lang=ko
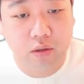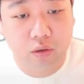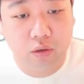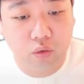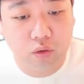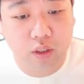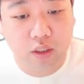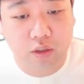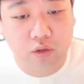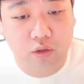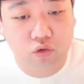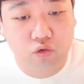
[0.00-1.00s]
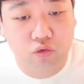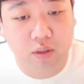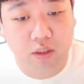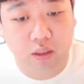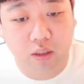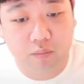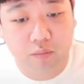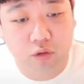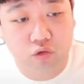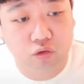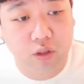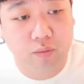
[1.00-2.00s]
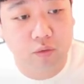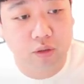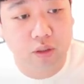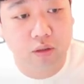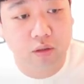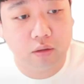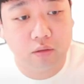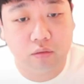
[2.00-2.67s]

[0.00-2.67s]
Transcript: 고객이 추가됩니다. 한 명 추가해 볼게요.